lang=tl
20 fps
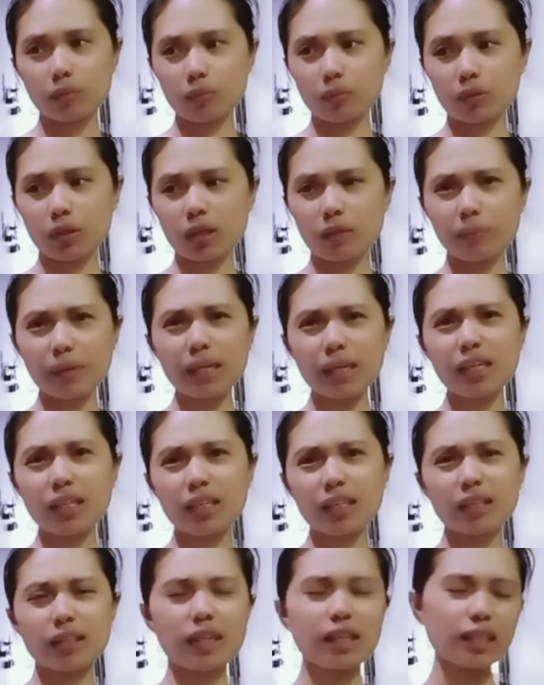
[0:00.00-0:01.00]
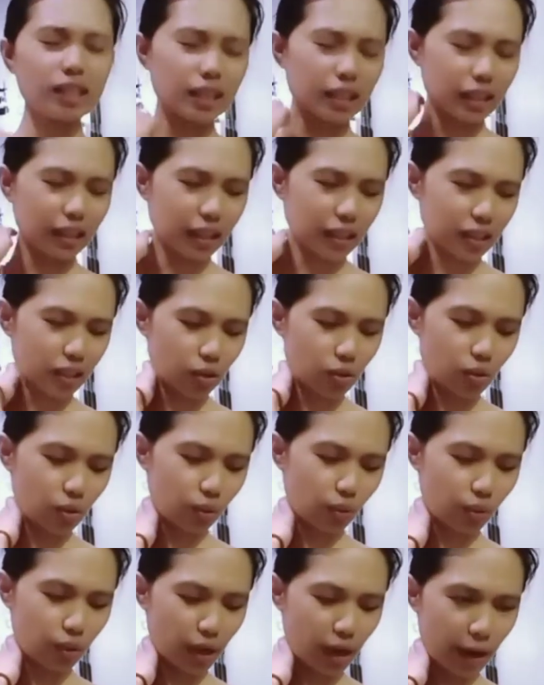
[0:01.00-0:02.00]
na, may nadidetect
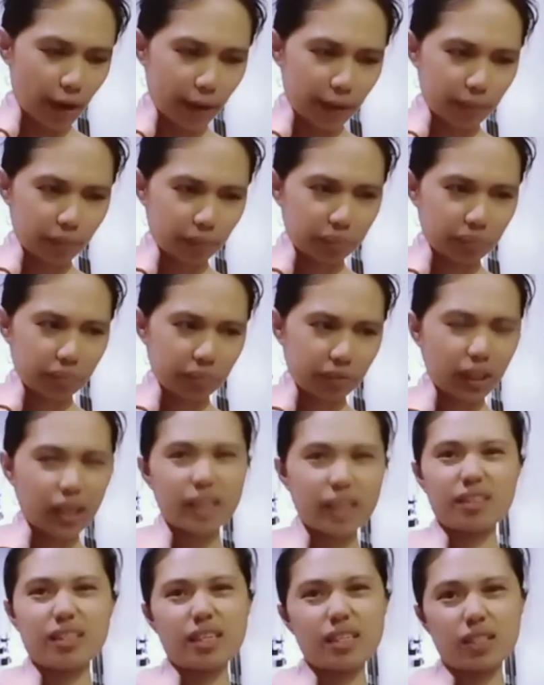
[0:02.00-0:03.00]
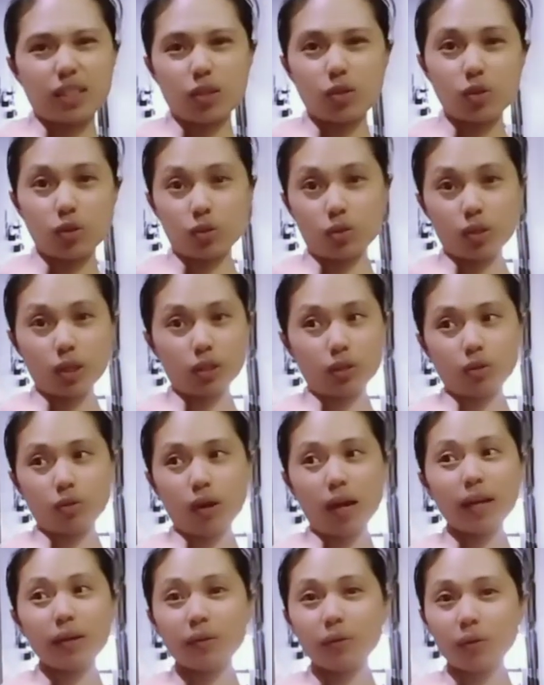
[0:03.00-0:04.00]
siguro na hindi siguro ito
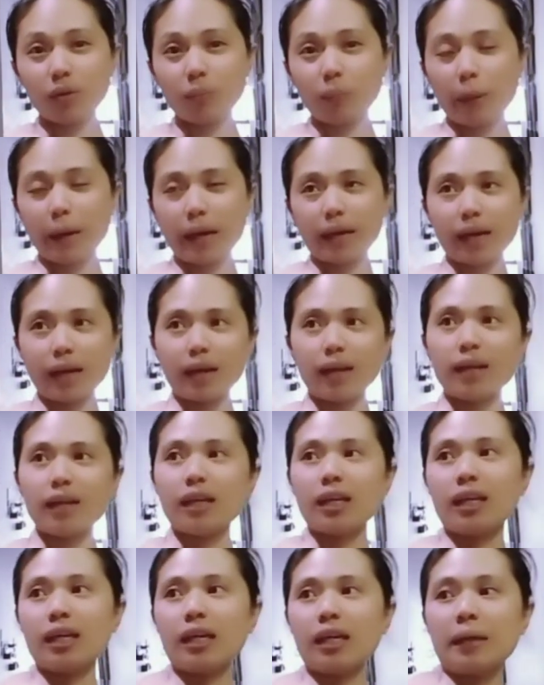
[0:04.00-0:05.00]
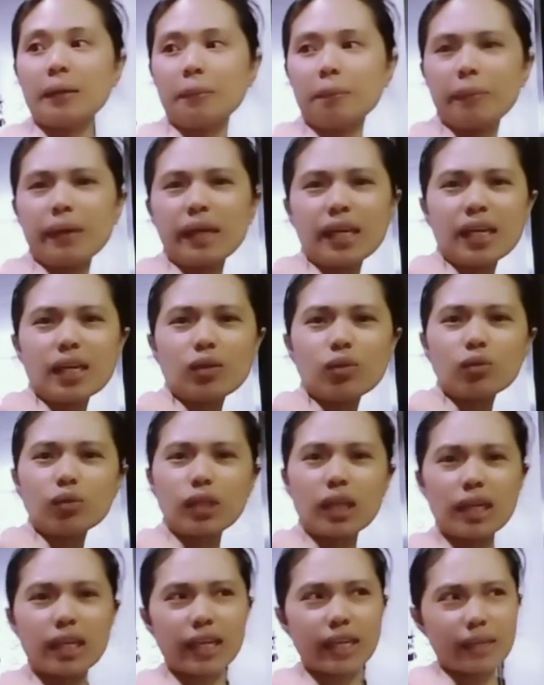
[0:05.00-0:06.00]
ano, parang may ano
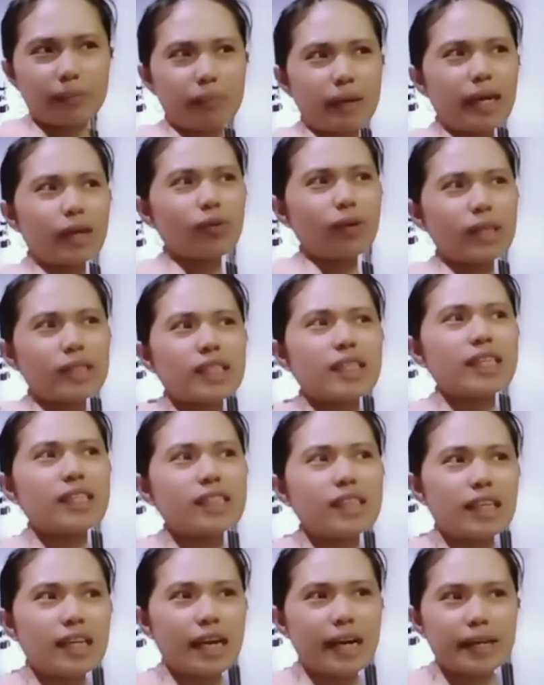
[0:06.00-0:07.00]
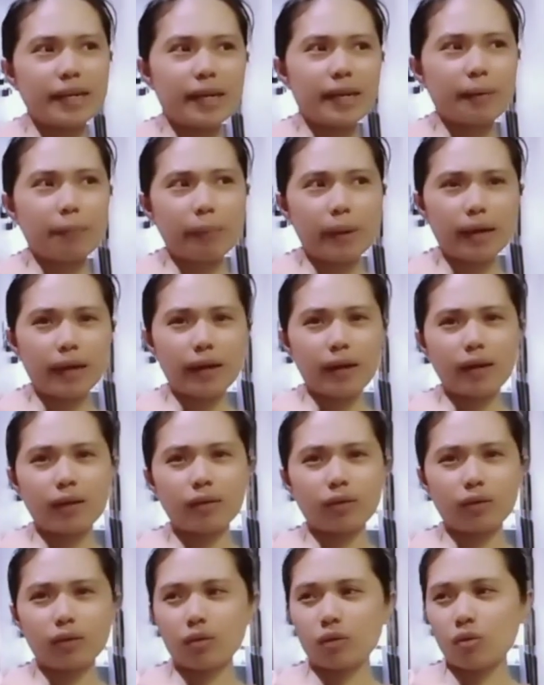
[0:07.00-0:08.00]
talaga, may ano kasi yan sila na
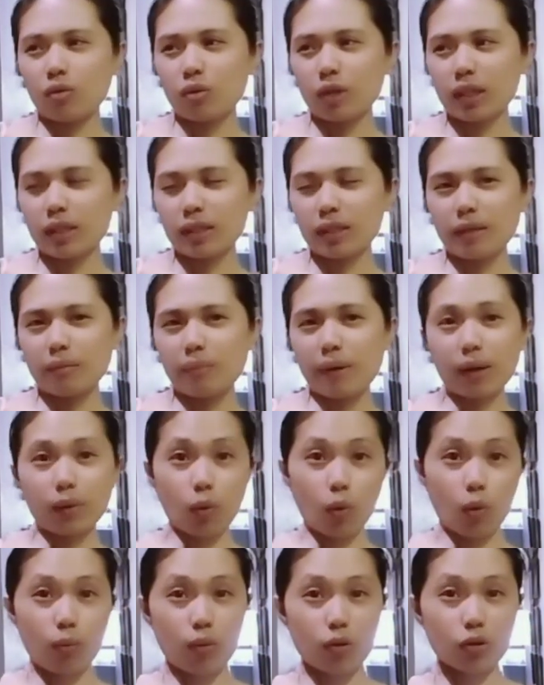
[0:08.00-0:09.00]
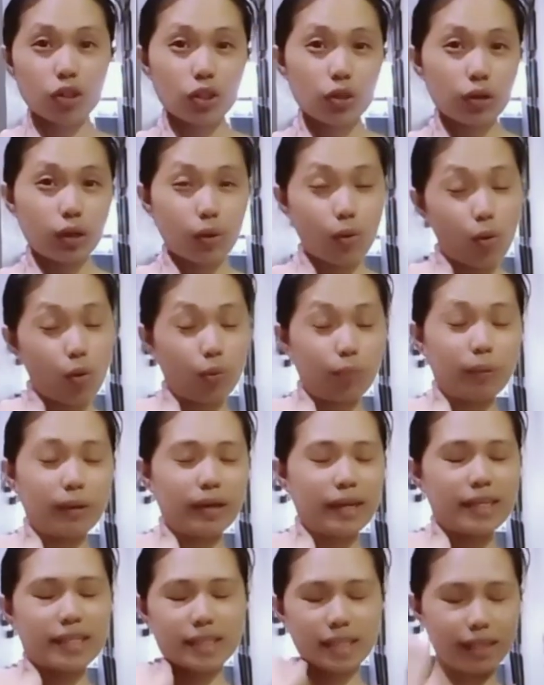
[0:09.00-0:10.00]
parang kung hindi ba robot yung
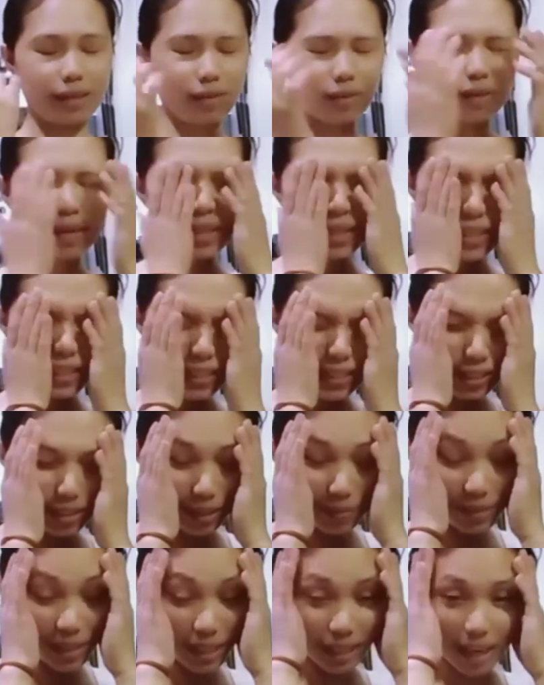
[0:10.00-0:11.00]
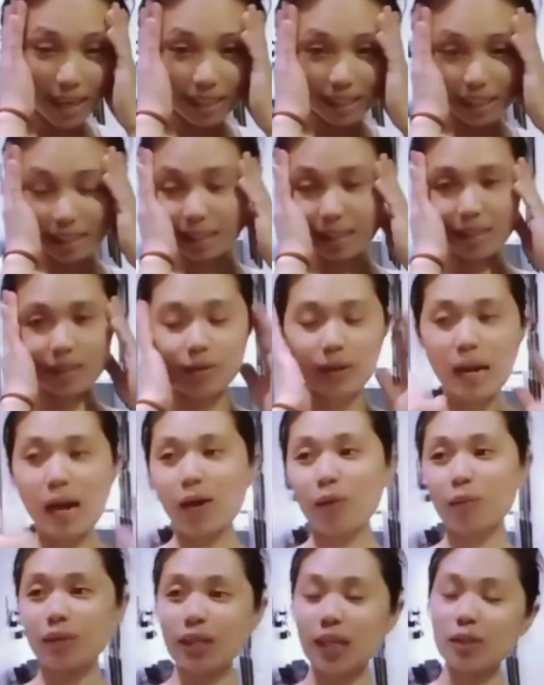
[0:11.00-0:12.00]
nag-ooperate, ganun. Something like that. Ay, wala
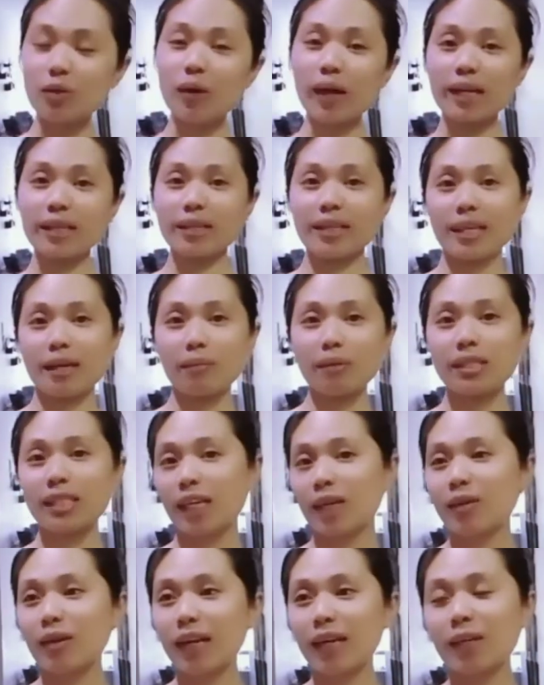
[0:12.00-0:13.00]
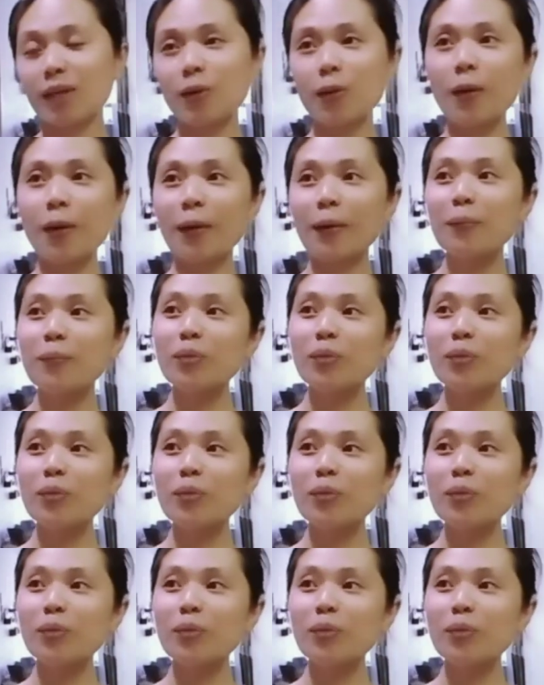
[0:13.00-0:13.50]
akong masyadong idea. Basta yun lang yung